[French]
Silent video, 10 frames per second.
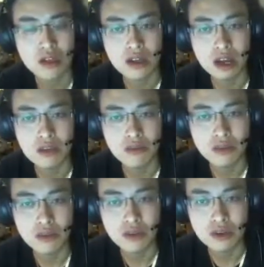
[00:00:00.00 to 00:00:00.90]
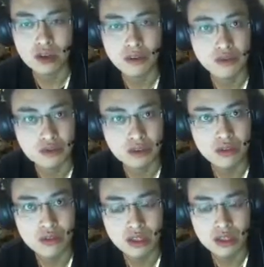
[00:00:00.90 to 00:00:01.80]
à mieux, euh, à mieux vous
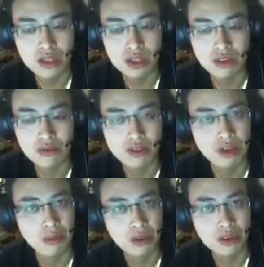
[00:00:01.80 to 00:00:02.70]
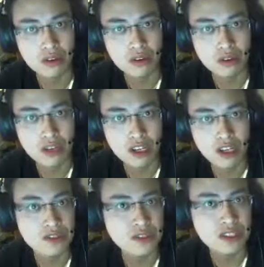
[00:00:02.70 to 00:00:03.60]
débrouiller, à vous apprendre euh,
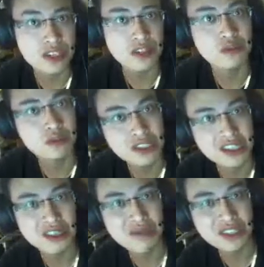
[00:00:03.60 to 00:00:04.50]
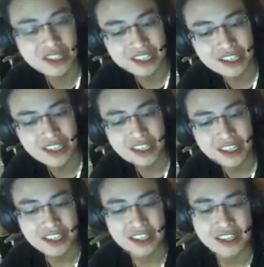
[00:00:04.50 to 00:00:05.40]
les ficelles du métier, comme on dit,
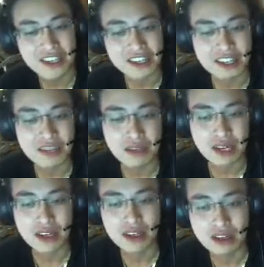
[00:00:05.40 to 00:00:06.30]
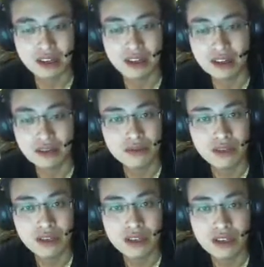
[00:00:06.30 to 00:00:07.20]
eh bien,
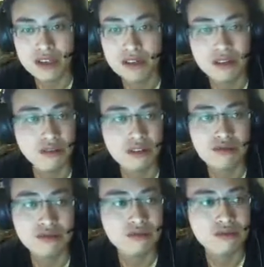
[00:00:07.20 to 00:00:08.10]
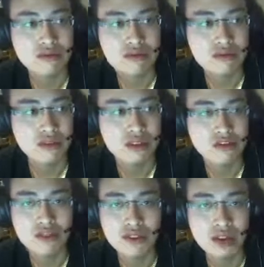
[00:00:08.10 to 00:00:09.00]
vous allez, euh, vous allez vous
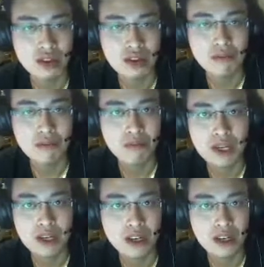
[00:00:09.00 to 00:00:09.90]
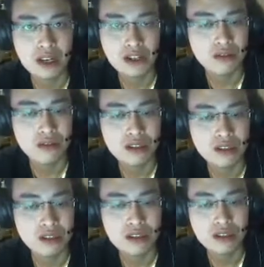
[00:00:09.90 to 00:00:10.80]
faire un paquet d'argent, quoi. Ça,
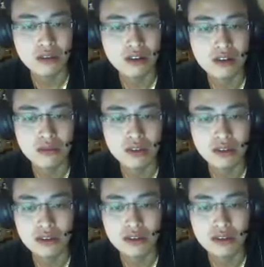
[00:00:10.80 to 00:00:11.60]
c'est honnêtement,